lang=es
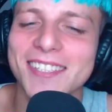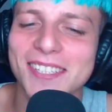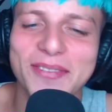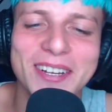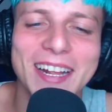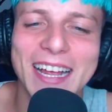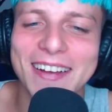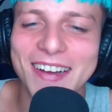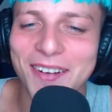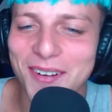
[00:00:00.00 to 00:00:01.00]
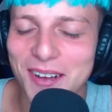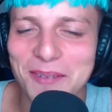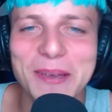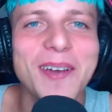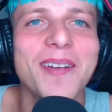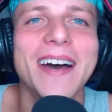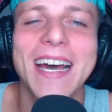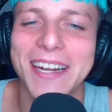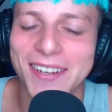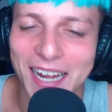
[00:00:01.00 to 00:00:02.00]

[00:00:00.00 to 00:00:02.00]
se fueron a grabar, boludo, al medio del barrio.